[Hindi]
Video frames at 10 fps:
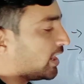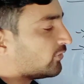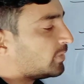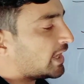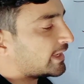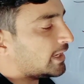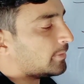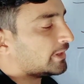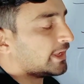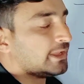एफ ब्लॉक
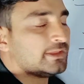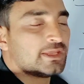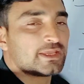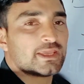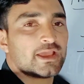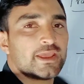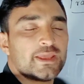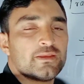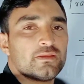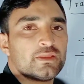एलिमेंट है ये क्या है
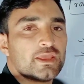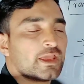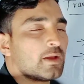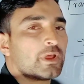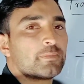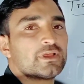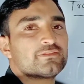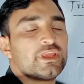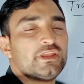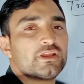ये है हमारे
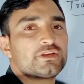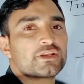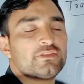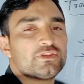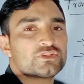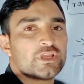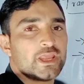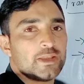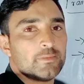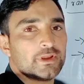पास इनर ट्रांजिशन
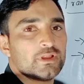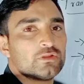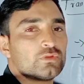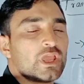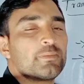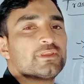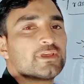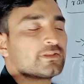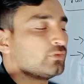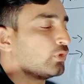एलिमेंट तो ये आपने
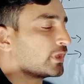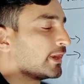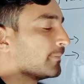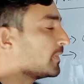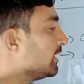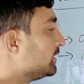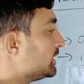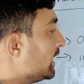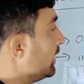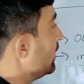साथ नोट करें
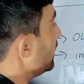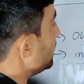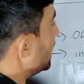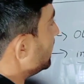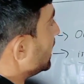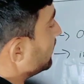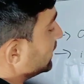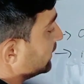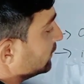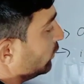ठीक है ये भी
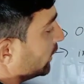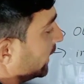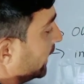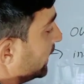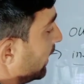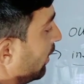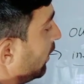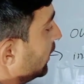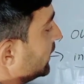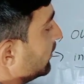अपने साथ नोट करें कि
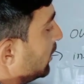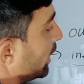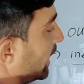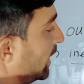ऑल डी ब्लॉक